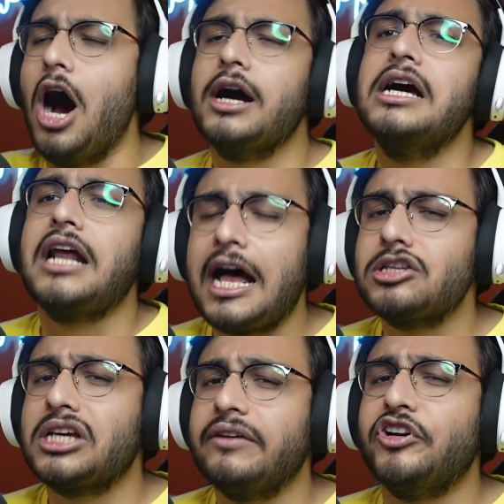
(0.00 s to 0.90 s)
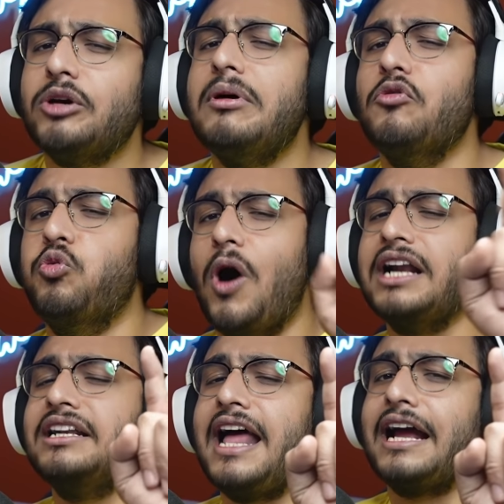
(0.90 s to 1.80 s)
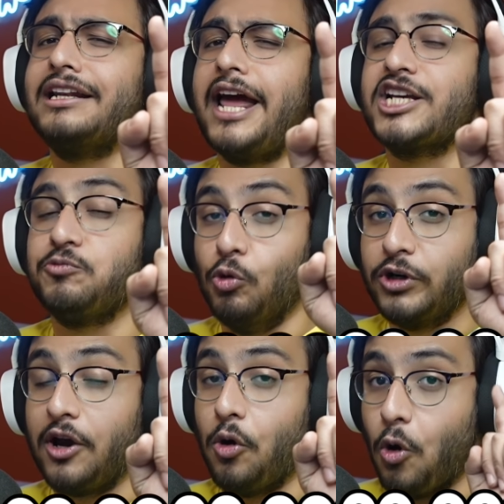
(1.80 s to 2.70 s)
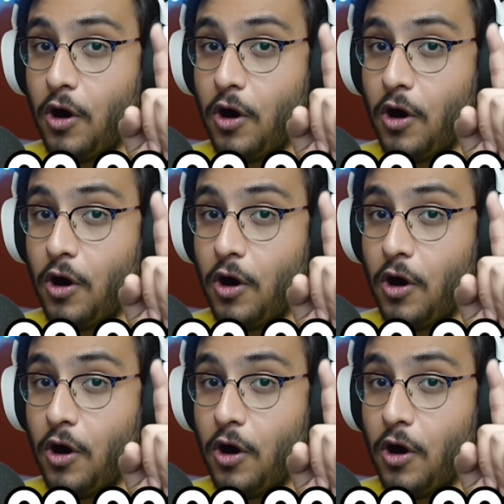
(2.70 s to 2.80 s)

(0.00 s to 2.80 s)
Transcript: अगर आज के वीडियो में वन लाख लाइक्स पूरे हो